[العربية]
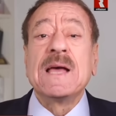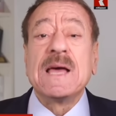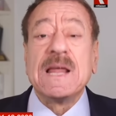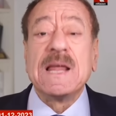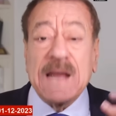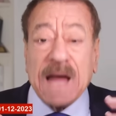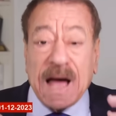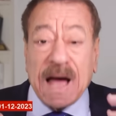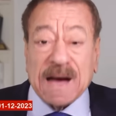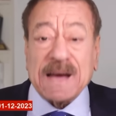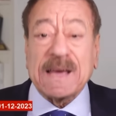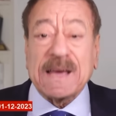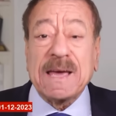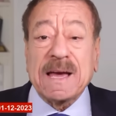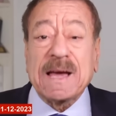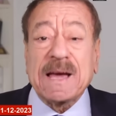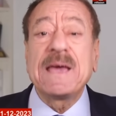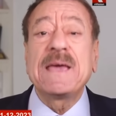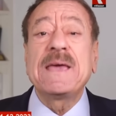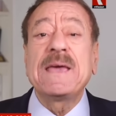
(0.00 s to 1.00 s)

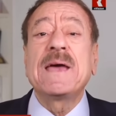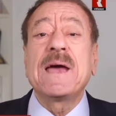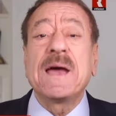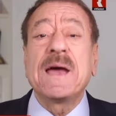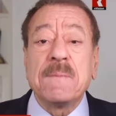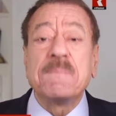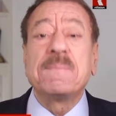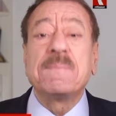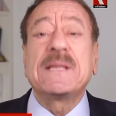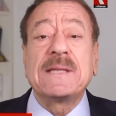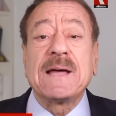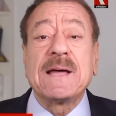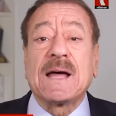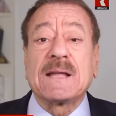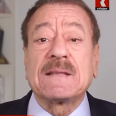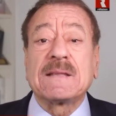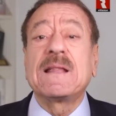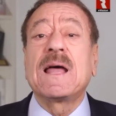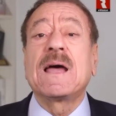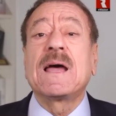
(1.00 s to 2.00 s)
الحقيقيه
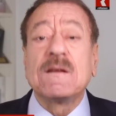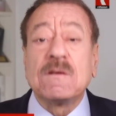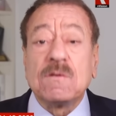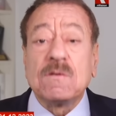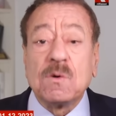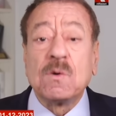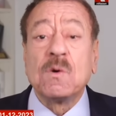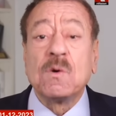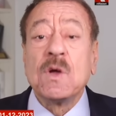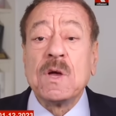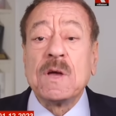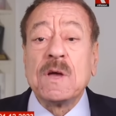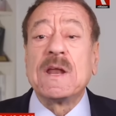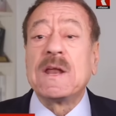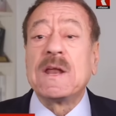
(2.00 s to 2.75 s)
بدات لانه